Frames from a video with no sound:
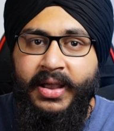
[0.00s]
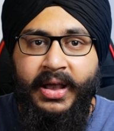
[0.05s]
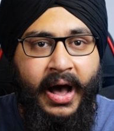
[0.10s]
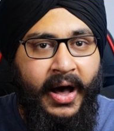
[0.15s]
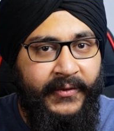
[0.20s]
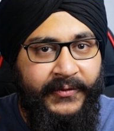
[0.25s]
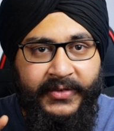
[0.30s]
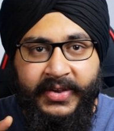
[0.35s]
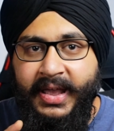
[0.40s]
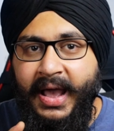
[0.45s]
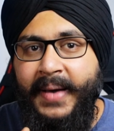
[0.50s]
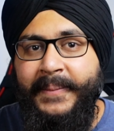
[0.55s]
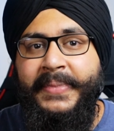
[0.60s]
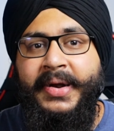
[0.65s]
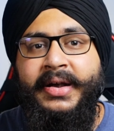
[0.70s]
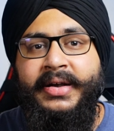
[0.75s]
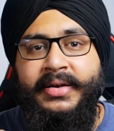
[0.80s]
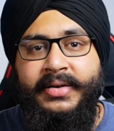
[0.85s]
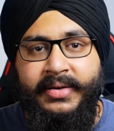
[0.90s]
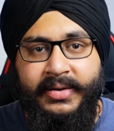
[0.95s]
काफ़ी यहाँ
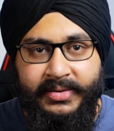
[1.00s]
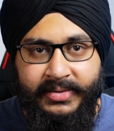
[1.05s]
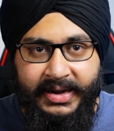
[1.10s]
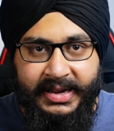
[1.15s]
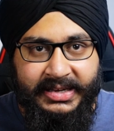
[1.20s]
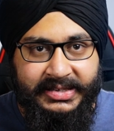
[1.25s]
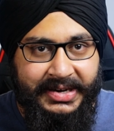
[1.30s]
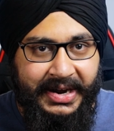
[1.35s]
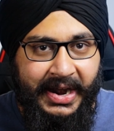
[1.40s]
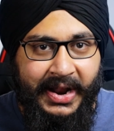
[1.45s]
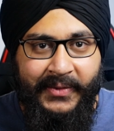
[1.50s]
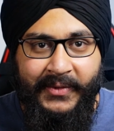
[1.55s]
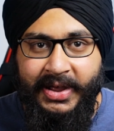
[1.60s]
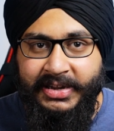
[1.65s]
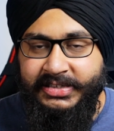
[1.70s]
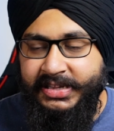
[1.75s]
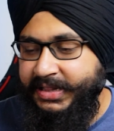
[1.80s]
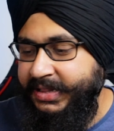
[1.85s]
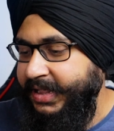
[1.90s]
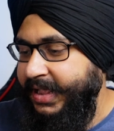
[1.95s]
पे डिसेंट
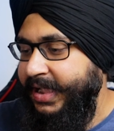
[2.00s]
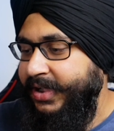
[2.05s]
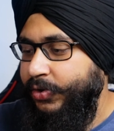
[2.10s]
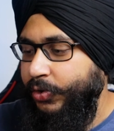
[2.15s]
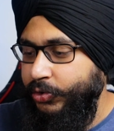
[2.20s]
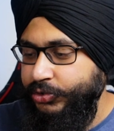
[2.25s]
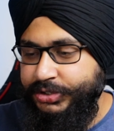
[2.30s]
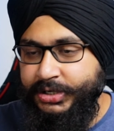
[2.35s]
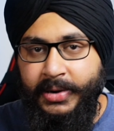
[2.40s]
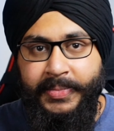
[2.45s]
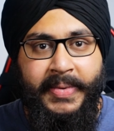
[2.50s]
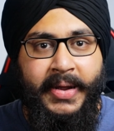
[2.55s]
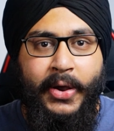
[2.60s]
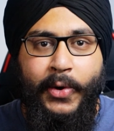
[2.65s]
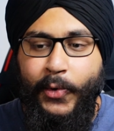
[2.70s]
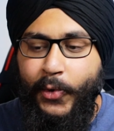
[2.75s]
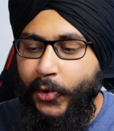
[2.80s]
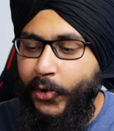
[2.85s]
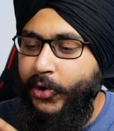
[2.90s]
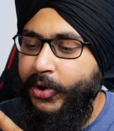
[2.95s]
आवाज़ देती है क्लोजर पे
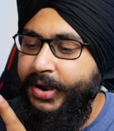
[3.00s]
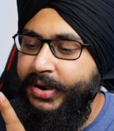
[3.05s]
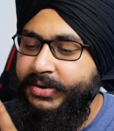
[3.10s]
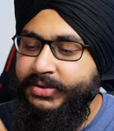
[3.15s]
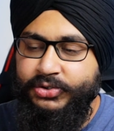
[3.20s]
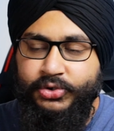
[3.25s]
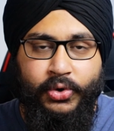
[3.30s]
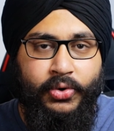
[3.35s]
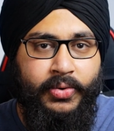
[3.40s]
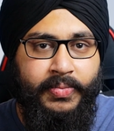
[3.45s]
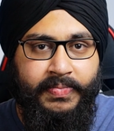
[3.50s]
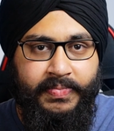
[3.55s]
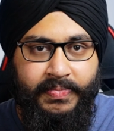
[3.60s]
और जो